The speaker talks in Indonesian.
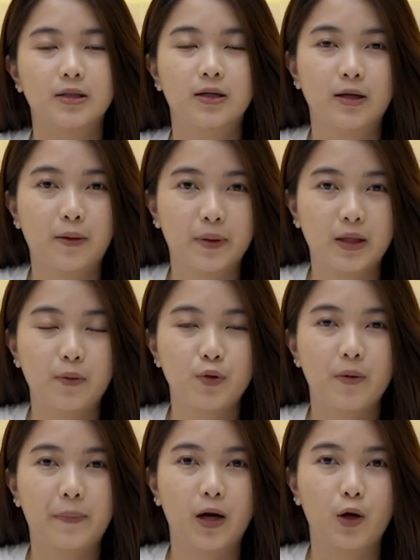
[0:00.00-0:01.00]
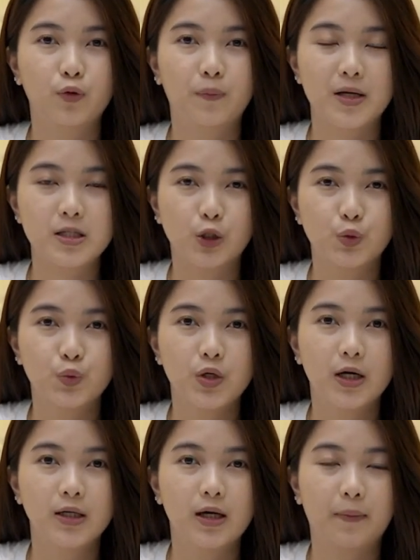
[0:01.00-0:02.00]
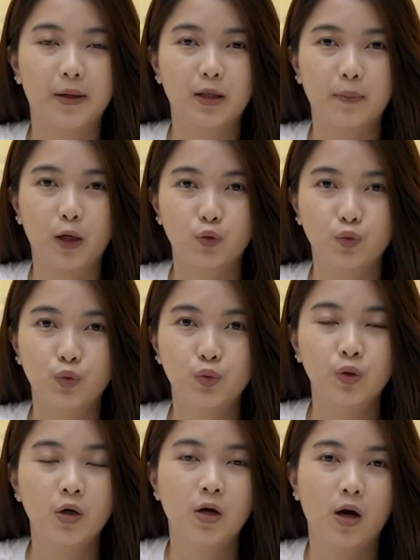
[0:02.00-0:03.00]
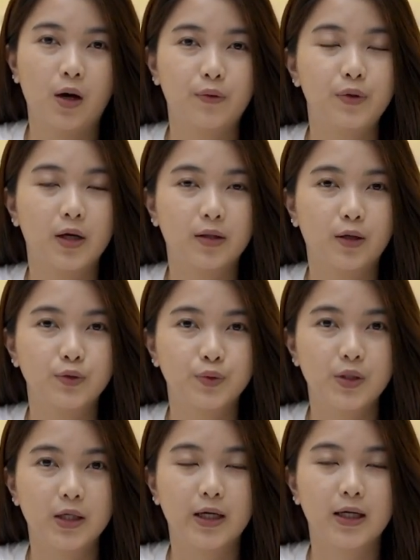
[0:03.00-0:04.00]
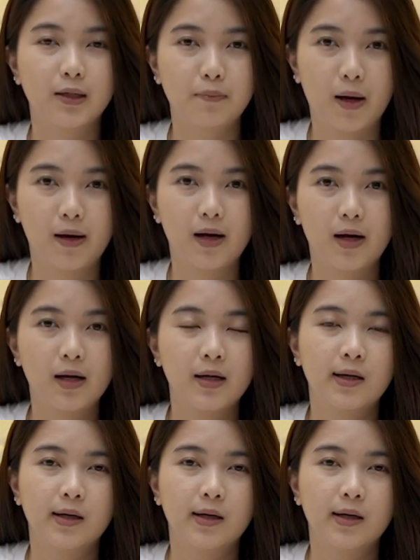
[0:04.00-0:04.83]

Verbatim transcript: uh, yang pertama udah pernah aku pasang juga di apartemenku aku udah tahu juga kayak gimana